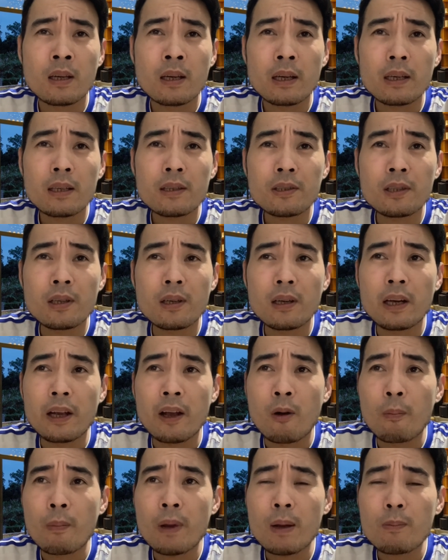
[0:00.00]
cái sự
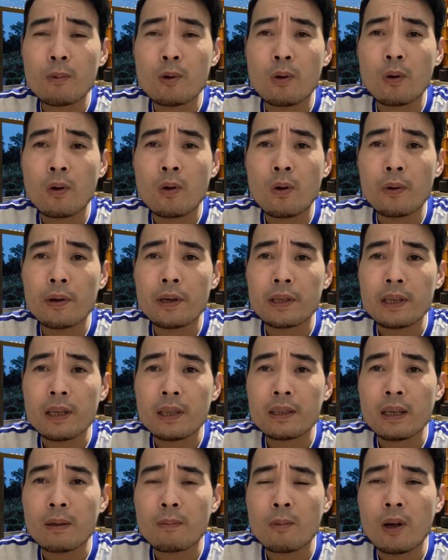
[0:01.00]
lẻo mép của cô thì
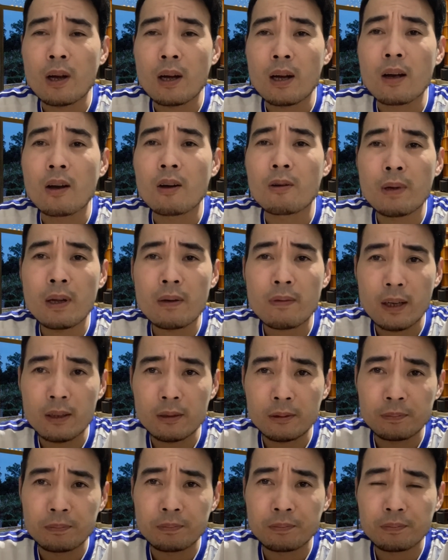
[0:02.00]
chắc chắn mọi người cũng biết phải không